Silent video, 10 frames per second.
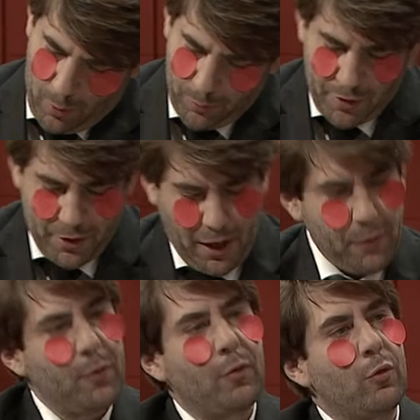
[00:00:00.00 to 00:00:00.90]
um den
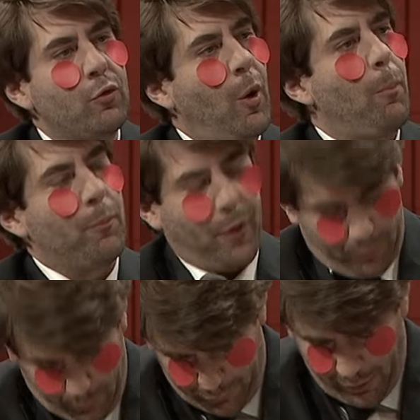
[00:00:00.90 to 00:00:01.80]
IS zu stoppen.
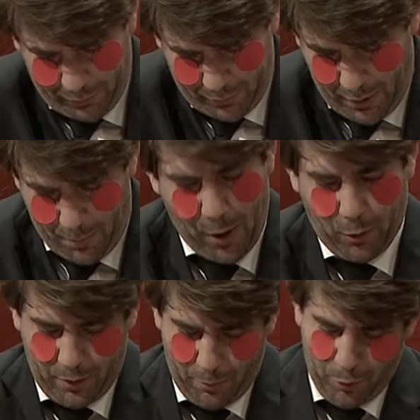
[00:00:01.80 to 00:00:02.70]
Das umfasst nach
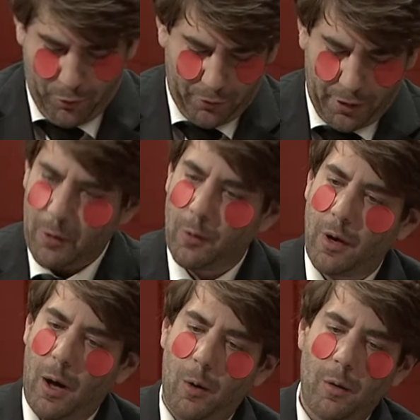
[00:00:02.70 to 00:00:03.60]
Meinung der
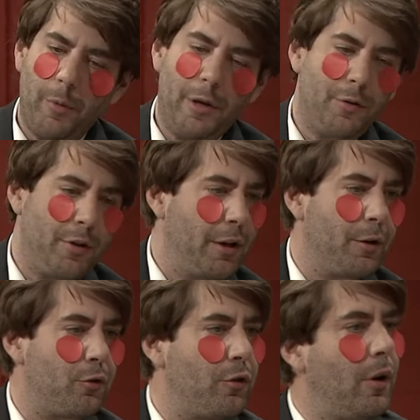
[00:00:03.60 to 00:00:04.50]
Bundesregierung auch
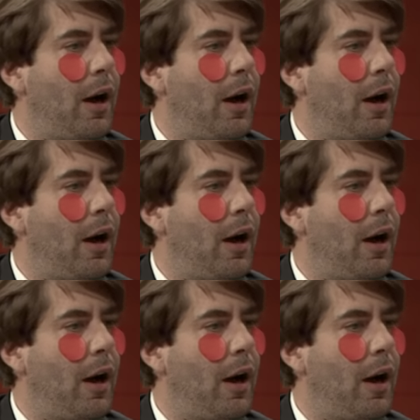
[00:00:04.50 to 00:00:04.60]
militärische